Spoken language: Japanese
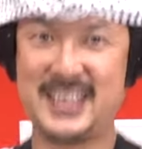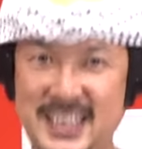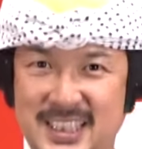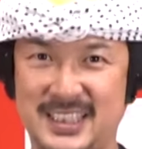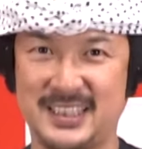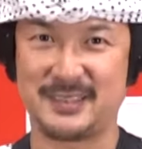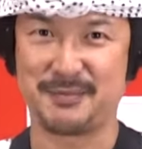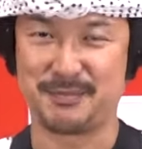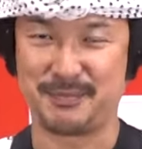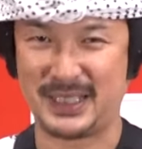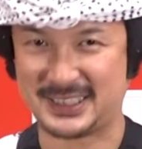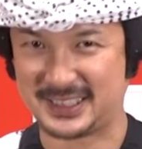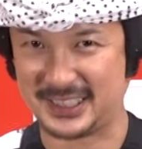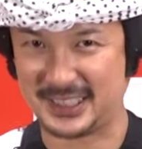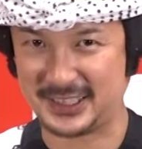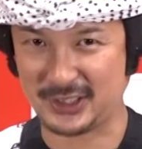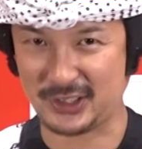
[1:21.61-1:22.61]
ぜひ
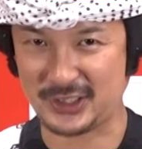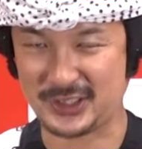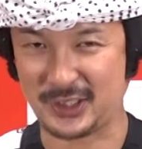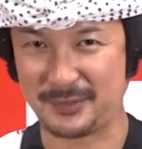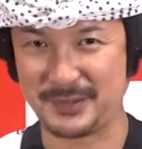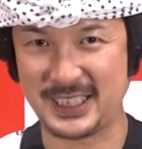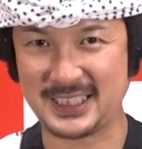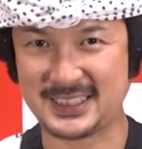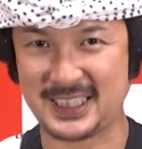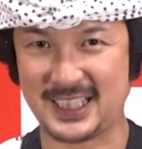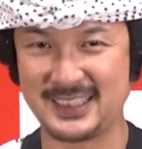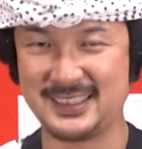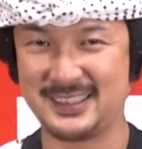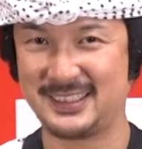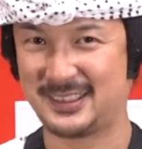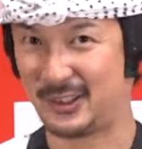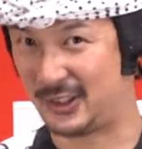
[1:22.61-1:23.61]
祭り女子の皆さ
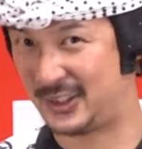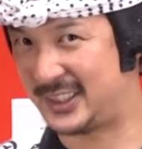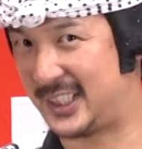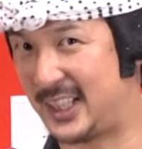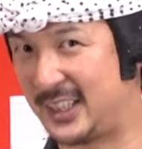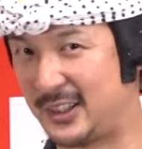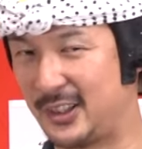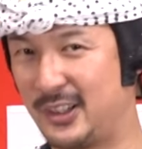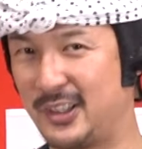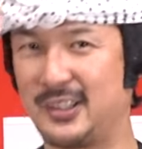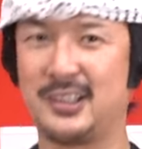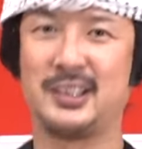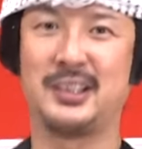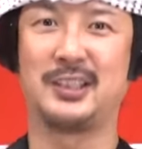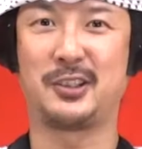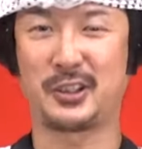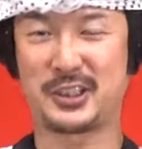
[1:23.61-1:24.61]
ん、こちらの
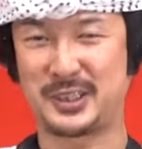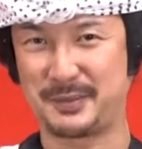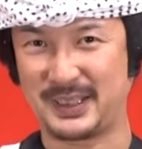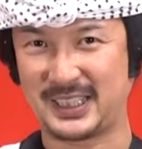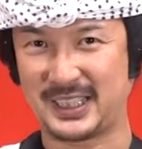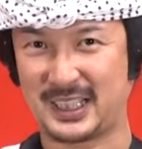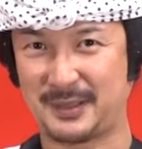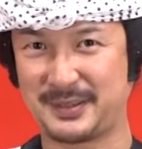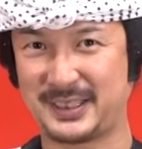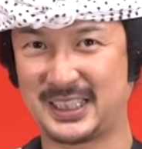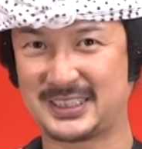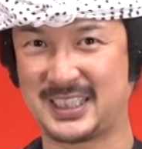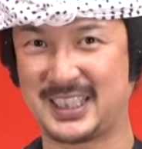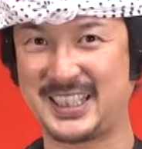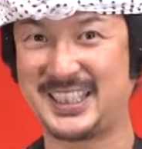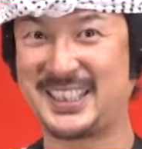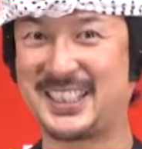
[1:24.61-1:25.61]
軒花髪
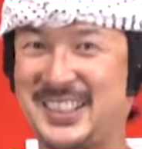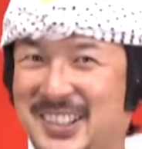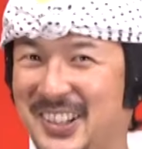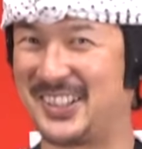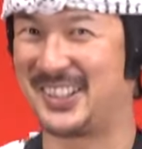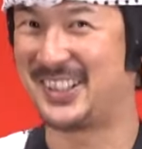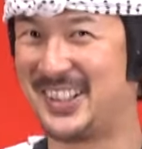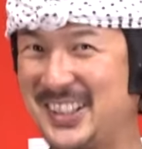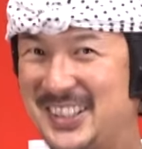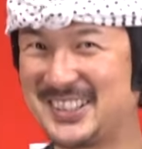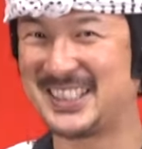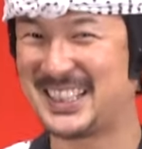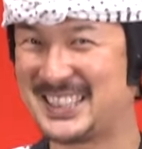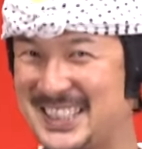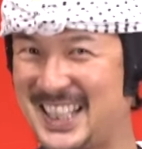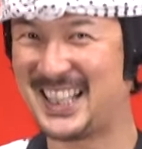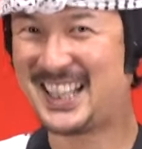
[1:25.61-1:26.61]
飾りご利用く
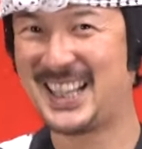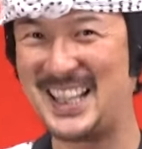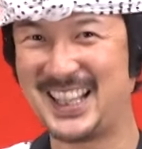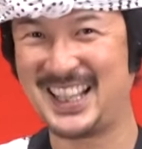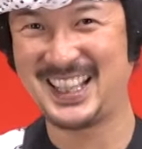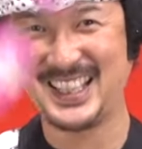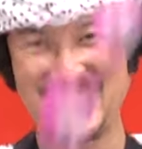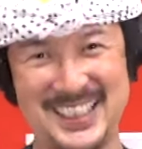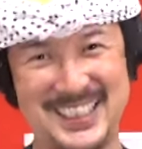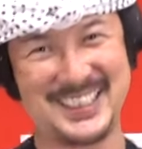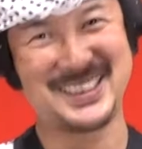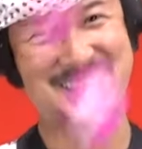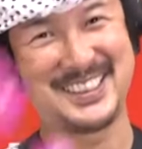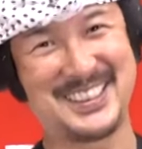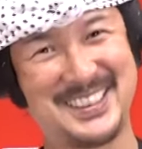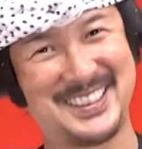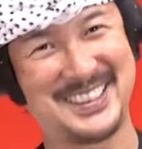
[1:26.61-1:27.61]
ださい。